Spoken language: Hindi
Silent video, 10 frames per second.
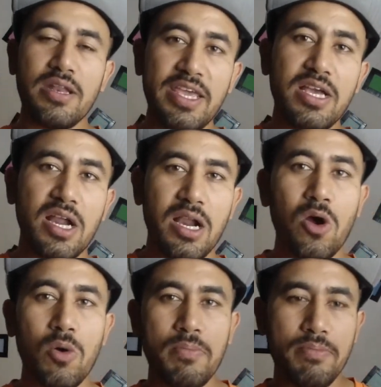नहीं कर रहा
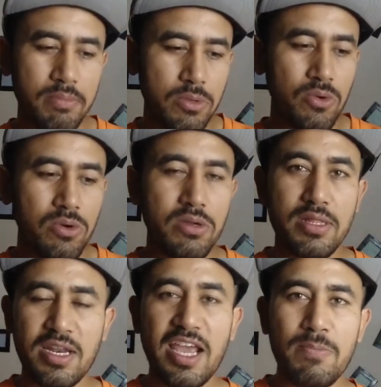हो यू you नो know,
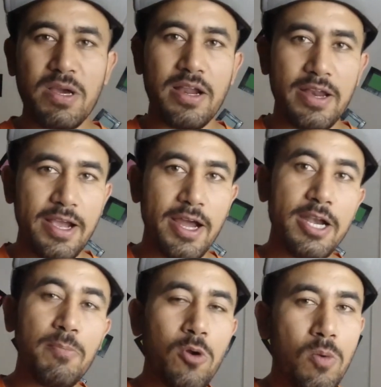इस लाइन में करने का
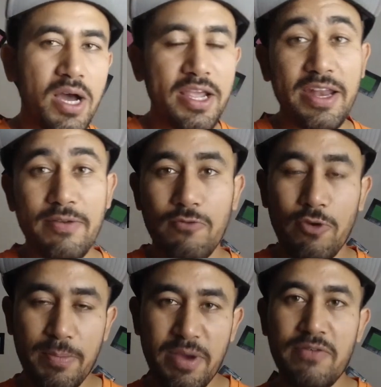डिप्लोमा इन
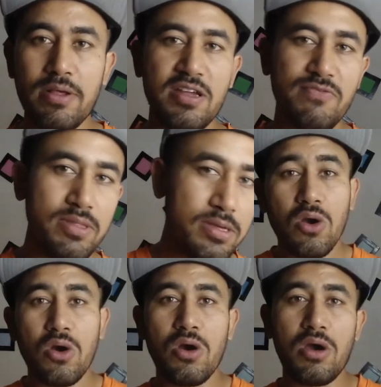फूड एंड बेवरेज सर्विसेज
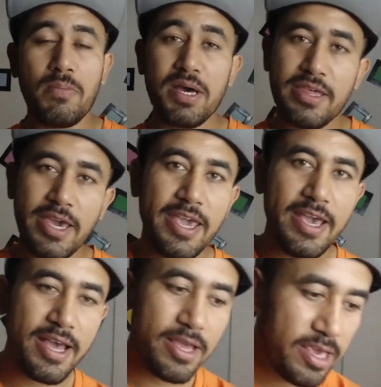और बस यही
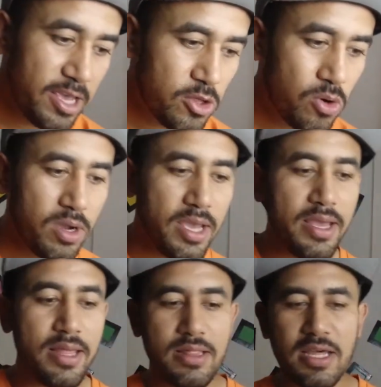है ये तो हो
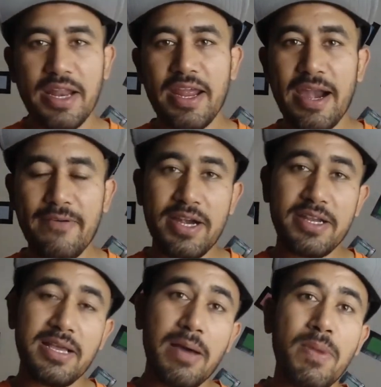गए सारे
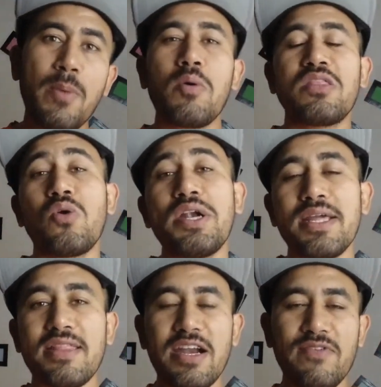एडवांटेज अब मैं आपको बताऊँगा
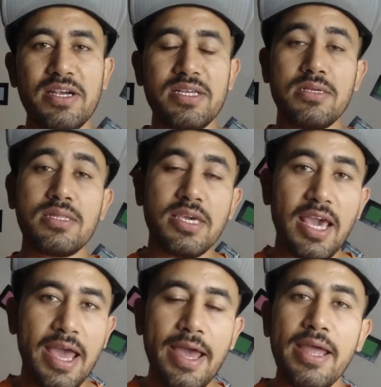डिसएडवांटेजेस
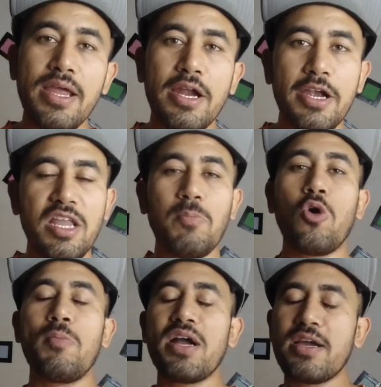क्या है
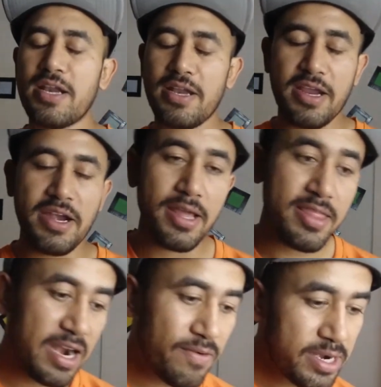डिप्लोमा करने के
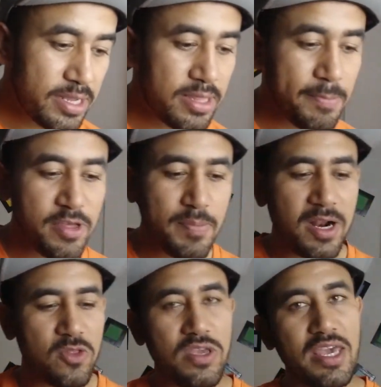डिसएडवांटेज सबसे
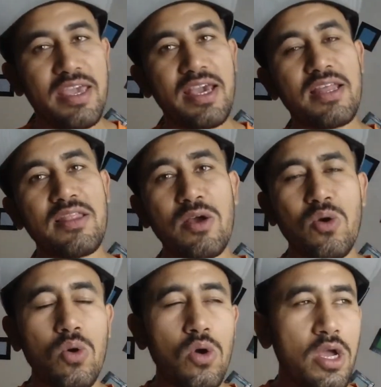पहला तो यही है कि
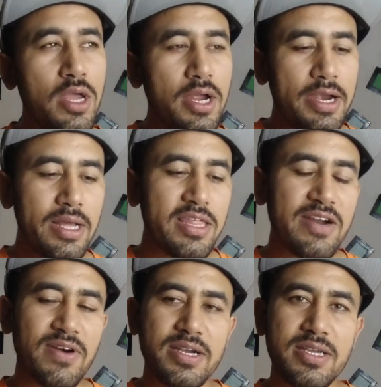देखो
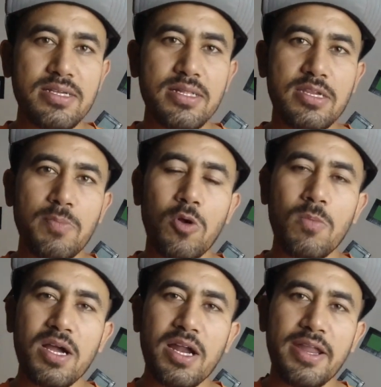डिसएडवांटेजेस
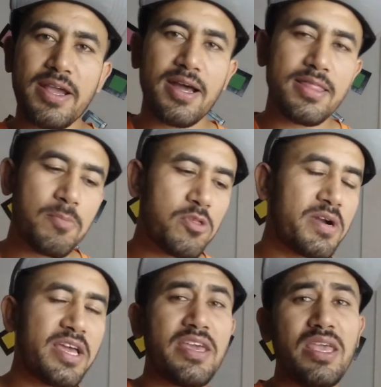डिप्लोमा करने का सबसे
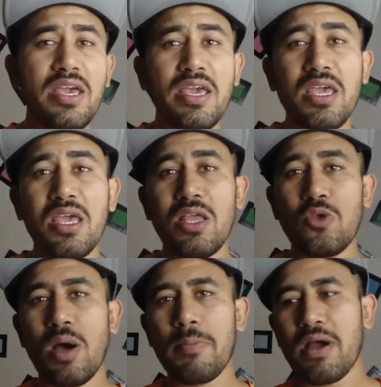बड़ा यही है कि
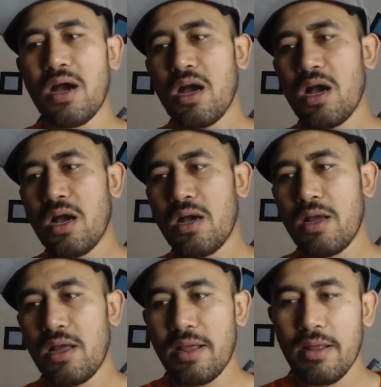जो आपका
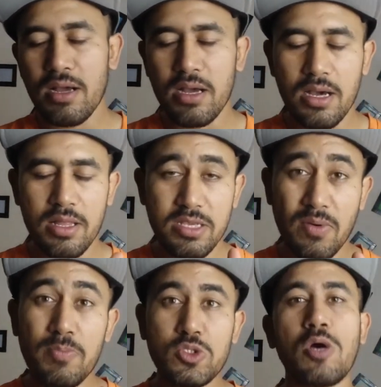
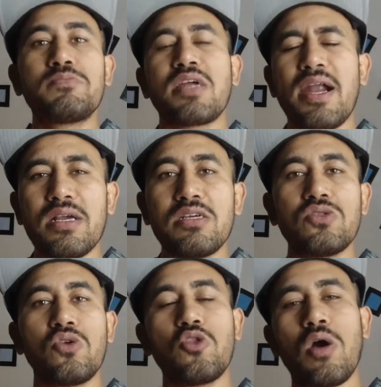जब आप जॉब स्टार्ट
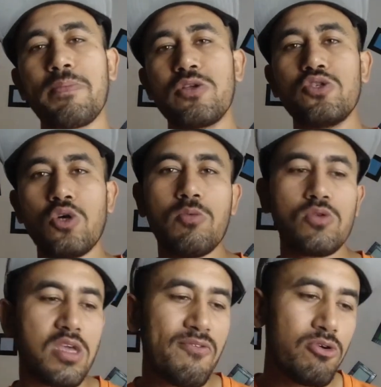करते हो ना तो आपकी जो जॉब
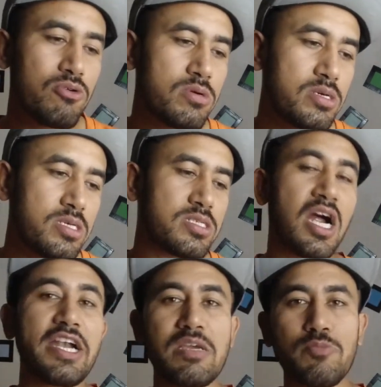होती है वो
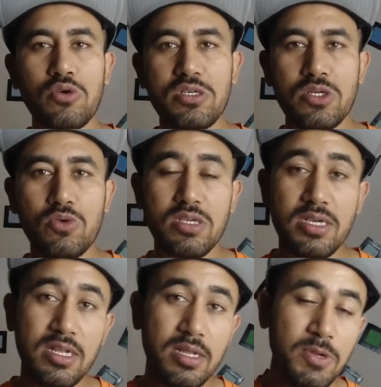स्टार्टिंग पोजीशन होती
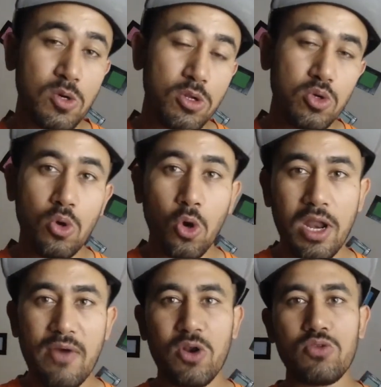है बिल्कुल जो लो
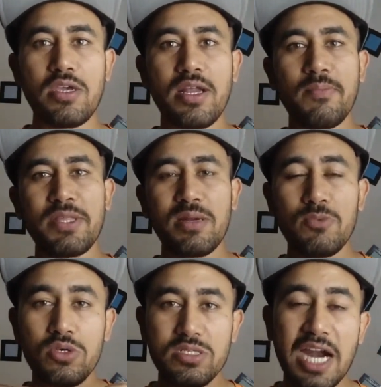लेवल होती है ना
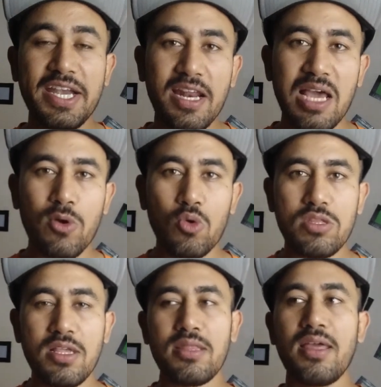मतलब जो स्टार्टिंग लेवल
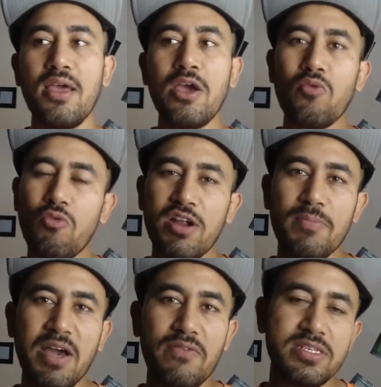होती है जैसे फूड
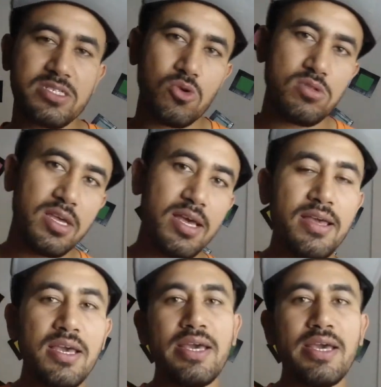एंड बेवरेज की होती है